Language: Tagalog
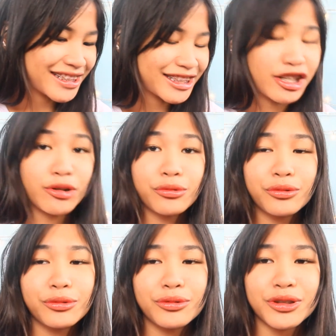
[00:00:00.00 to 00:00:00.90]
Kasi
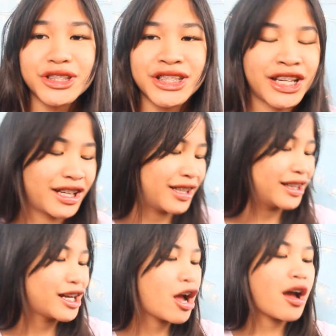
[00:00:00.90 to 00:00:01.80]
nahulog ko siya.
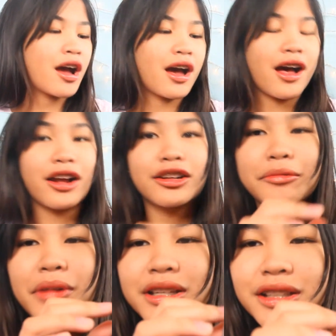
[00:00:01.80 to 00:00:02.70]
Ang
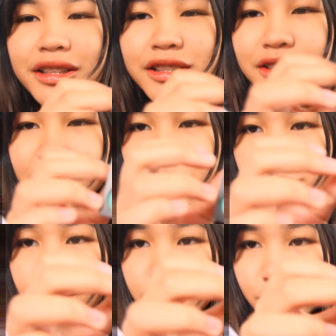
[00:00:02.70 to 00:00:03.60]
nabasag is
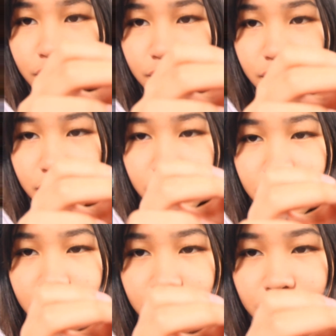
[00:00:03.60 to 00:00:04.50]
itong blue.
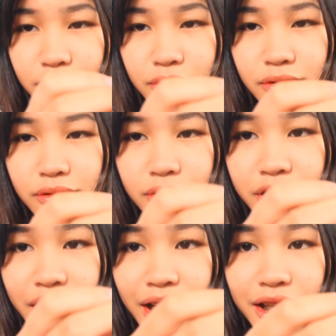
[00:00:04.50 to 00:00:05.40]

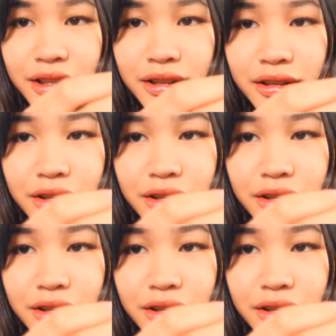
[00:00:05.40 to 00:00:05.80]
Yan.